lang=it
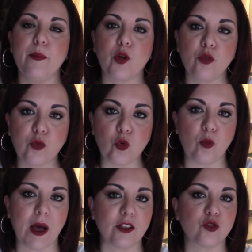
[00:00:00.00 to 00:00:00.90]

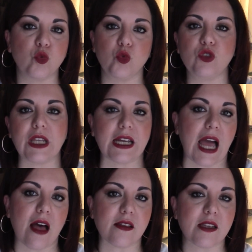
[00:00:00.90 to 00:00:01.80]
profuma tutta
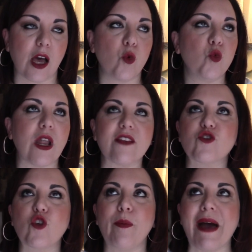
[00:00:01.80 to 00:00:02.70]
casa. Una
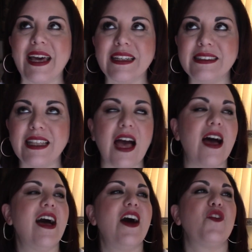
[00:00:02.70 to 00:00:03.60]

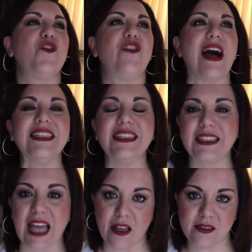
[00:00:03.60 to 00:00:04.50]
scoperta
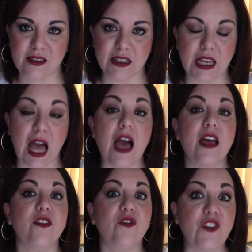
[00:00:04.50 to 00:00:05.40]
fantastica.
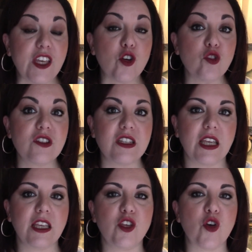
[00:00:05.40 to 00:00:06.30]
Vi
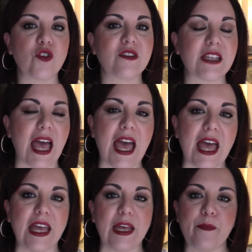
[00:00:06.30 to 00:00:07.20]
consiglio
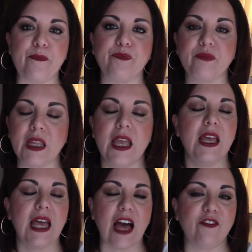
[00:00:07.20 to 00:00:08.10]
se ehm,
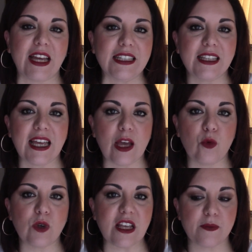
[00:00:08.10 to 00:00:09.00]
avete
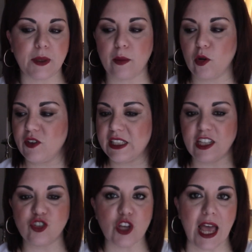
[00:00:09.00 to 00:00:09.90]
un aspirapolvere
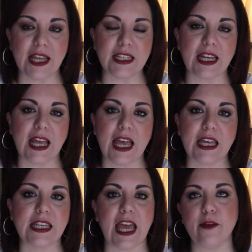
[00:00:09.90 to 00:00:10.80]
del
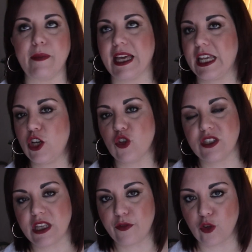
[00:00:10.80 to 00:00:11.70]
genere che magari non
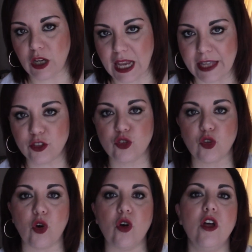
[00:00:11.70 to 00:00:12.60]
sia
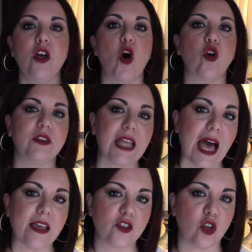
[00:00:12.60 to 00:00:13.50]
Folletto o
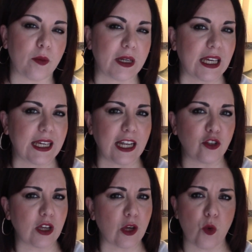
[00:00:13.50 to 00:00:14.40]
Dyson perché
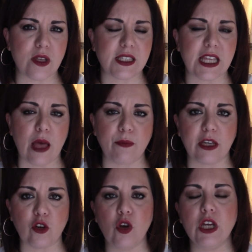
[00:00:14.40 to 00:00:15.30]
credo che questi
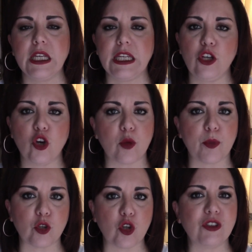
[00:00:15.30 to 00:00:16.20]
abbiano i loro
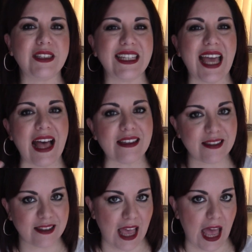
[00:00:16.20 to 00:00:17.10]
prodotti a
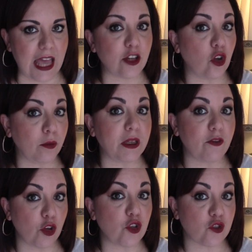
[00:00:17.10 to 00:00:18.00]
sé, non
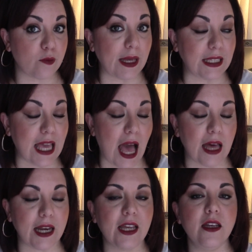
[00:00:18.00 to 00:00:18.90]
mi voglio
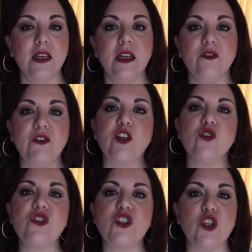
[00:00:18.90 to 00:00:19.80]
sbagliare. Vi
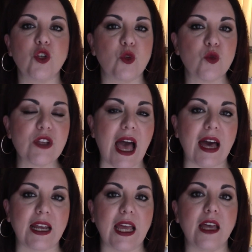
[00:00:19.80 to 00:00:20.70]
consiglio di
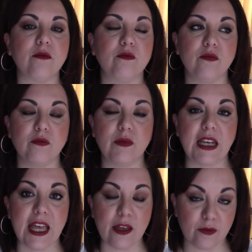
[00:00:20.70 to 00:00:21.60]
usare mh,
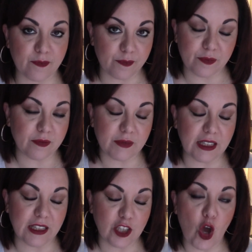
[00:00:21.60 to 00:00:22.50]
le mh, mm,
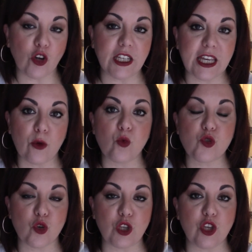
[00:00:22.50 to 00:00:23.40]
ioli che
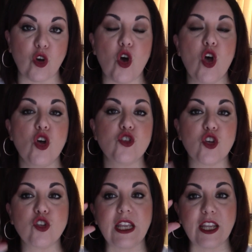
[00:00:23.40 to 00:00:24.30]
uso io
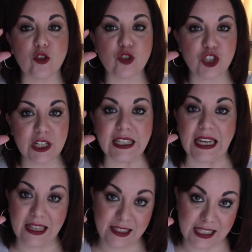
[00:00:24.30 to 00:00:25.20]
sono delle goccine
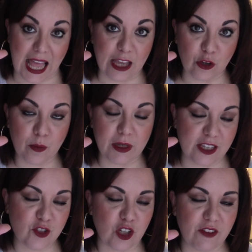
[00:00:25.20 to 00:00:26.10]
della Stenum
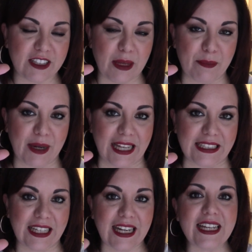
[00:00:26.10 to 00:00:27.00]
adesso le vado a
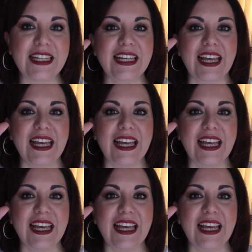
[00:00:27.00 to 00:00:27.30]
prendere